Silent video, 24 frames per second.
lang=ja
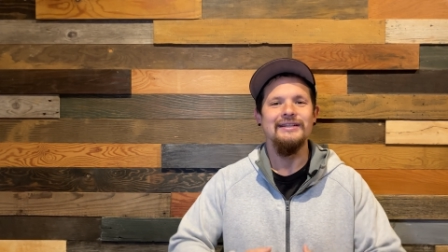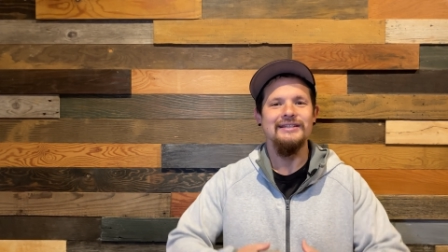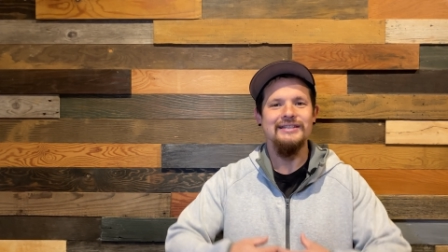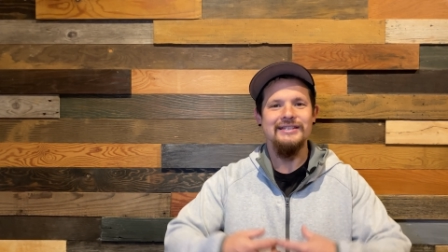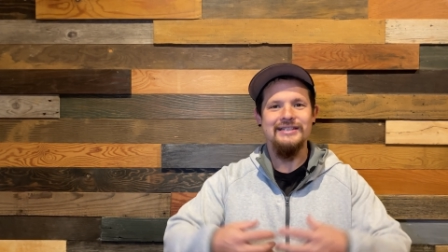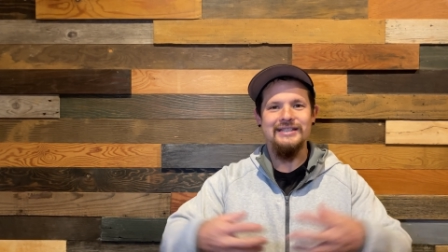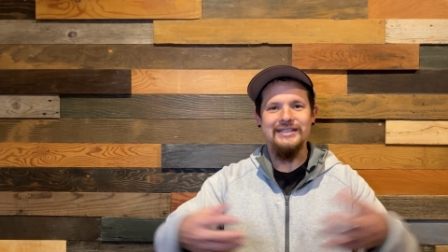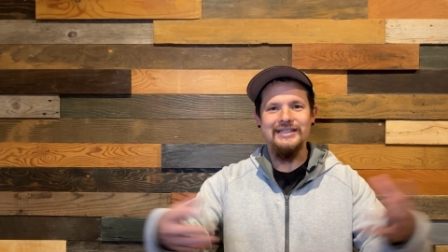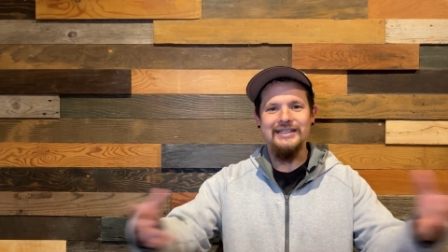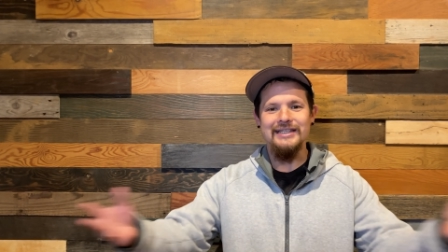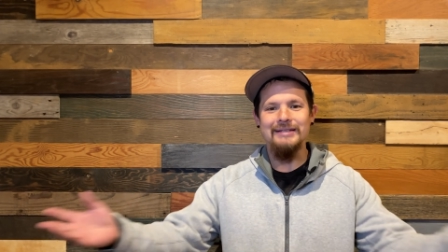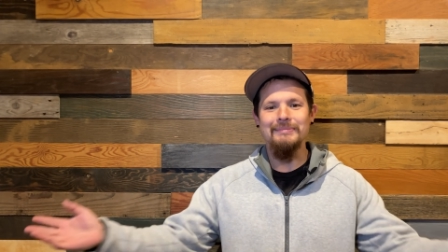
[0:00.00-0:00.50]

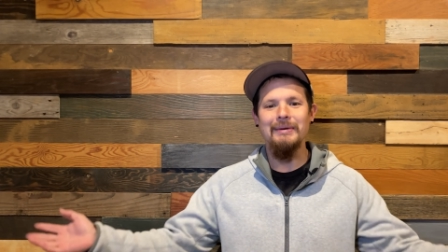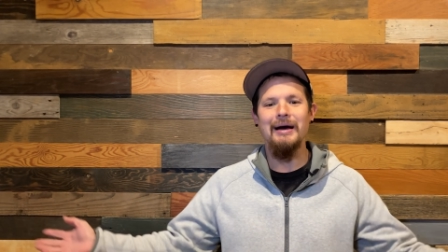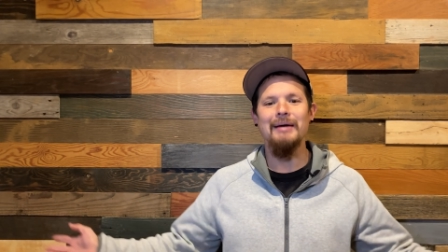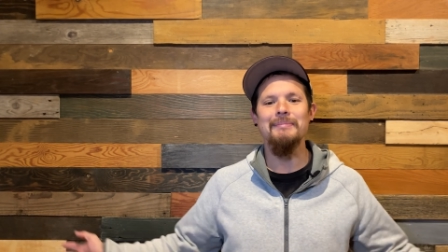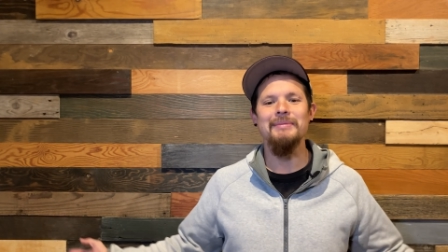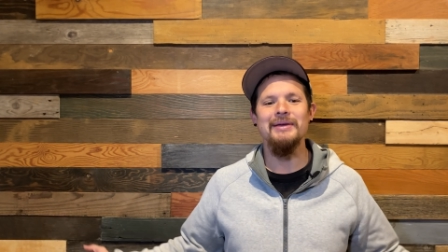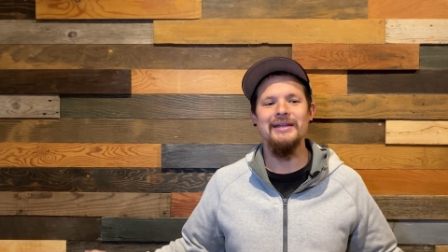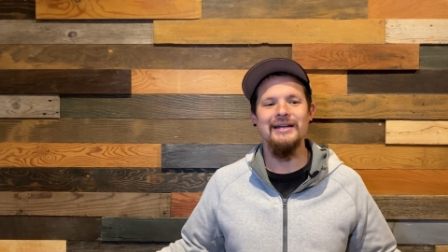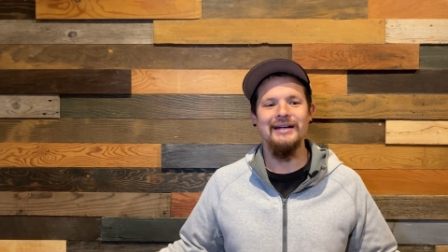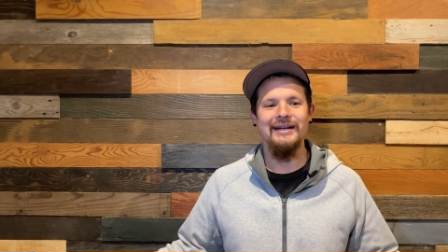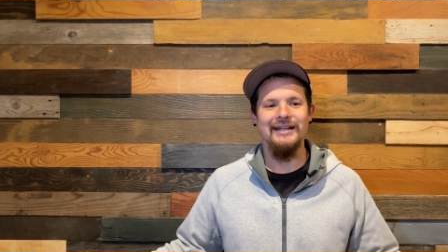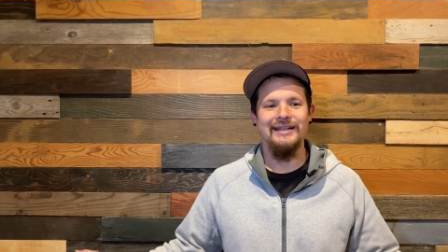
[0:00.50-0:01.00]
散りば
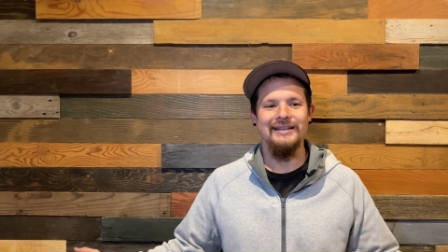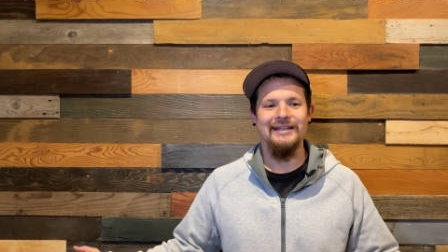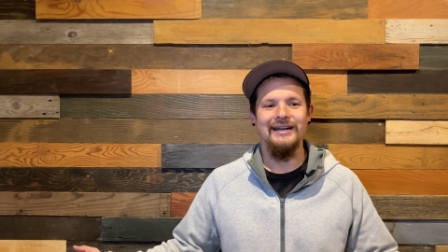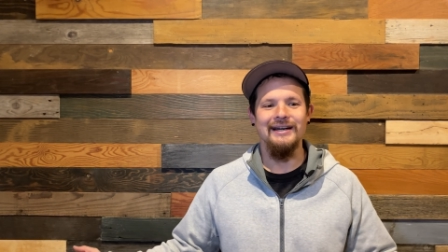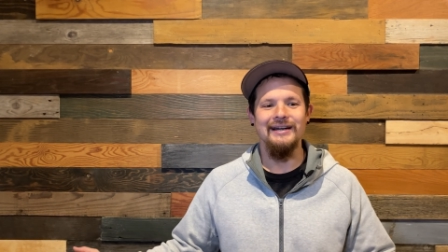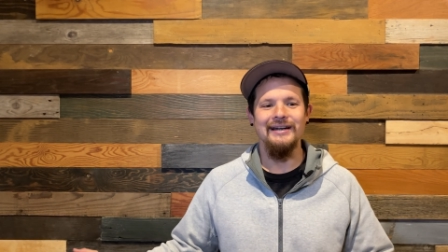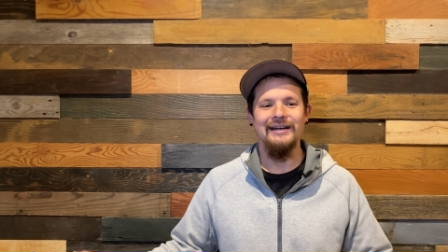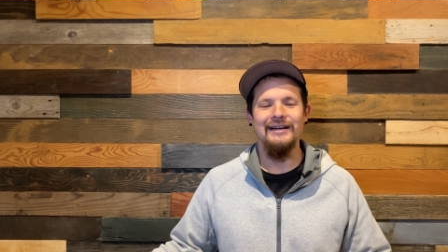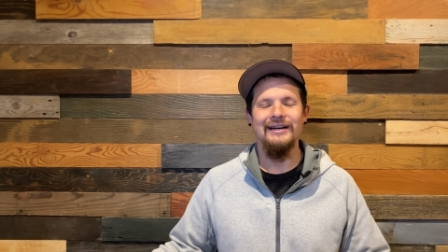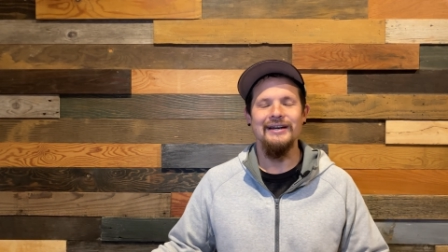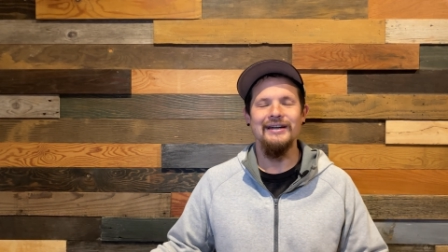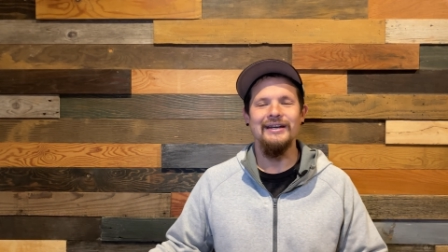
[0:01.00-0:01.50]
められた
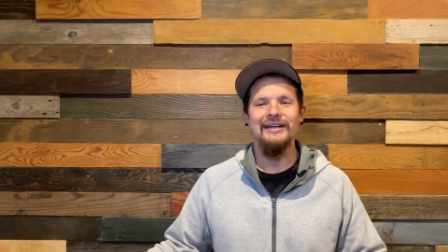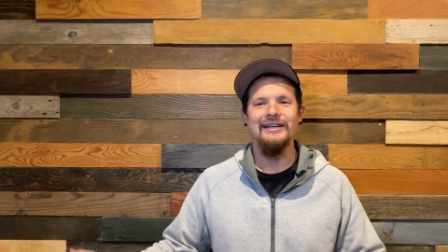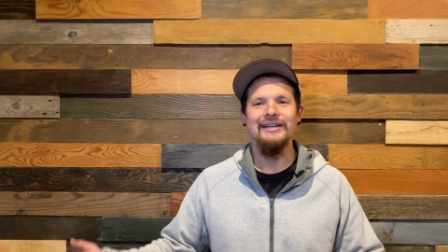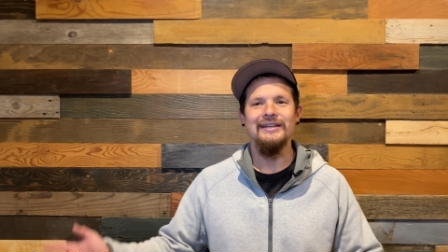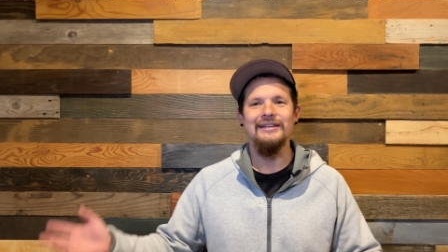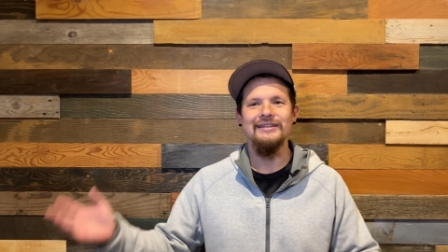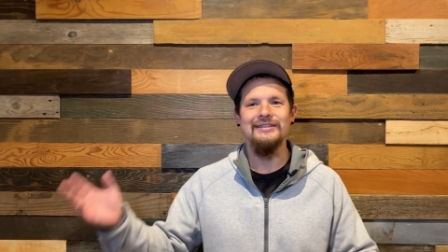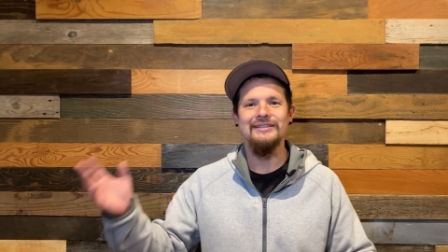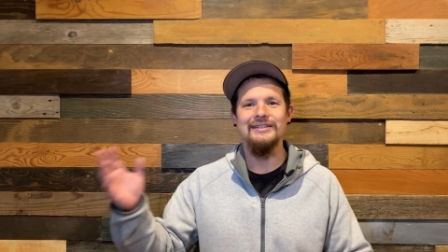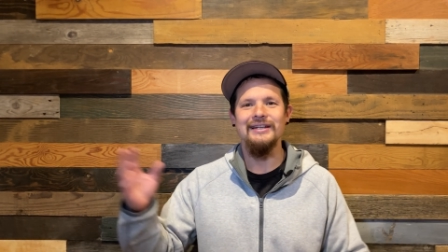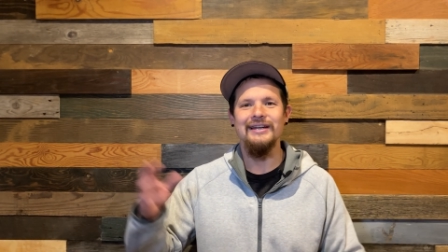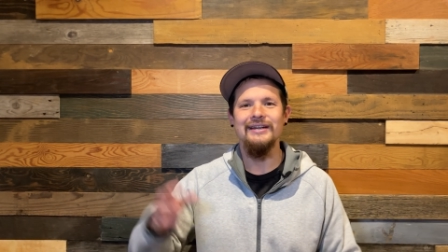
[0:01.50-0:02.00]

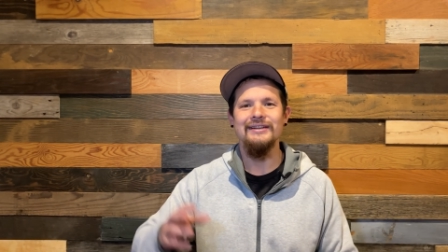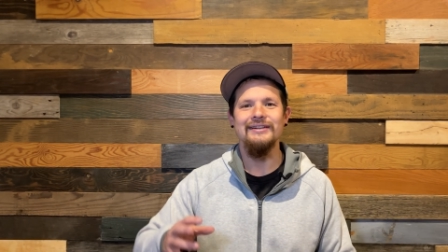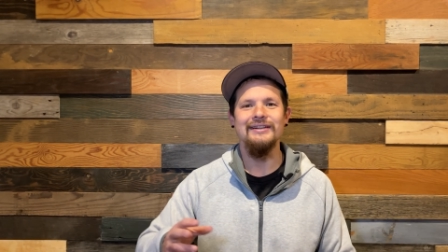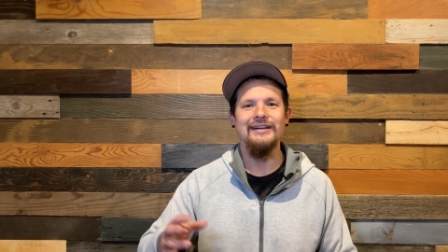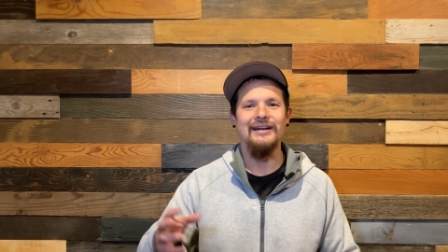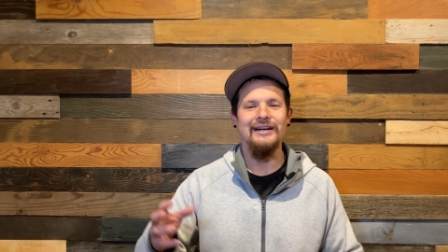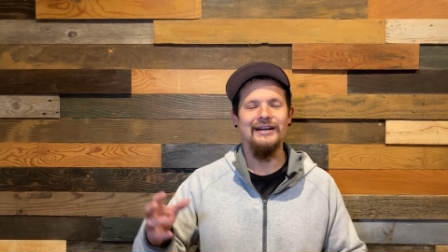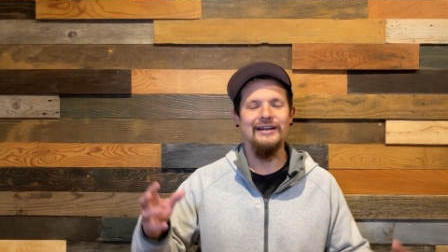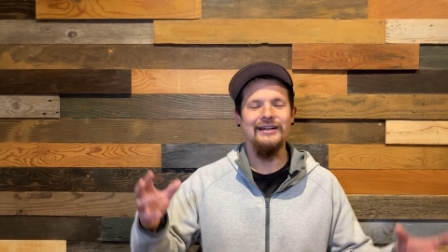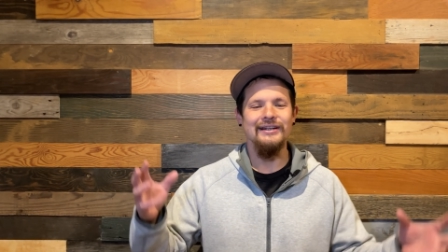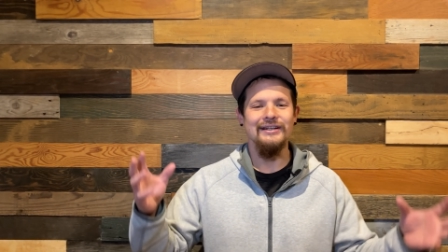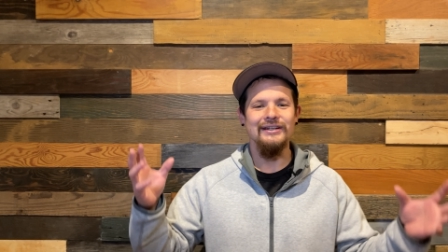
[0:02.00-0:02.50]
イスラエル
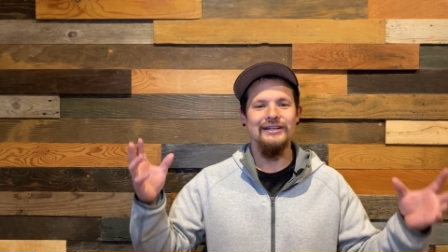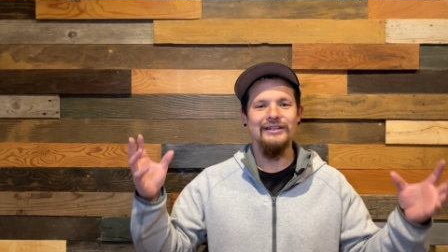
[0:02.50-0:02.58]
が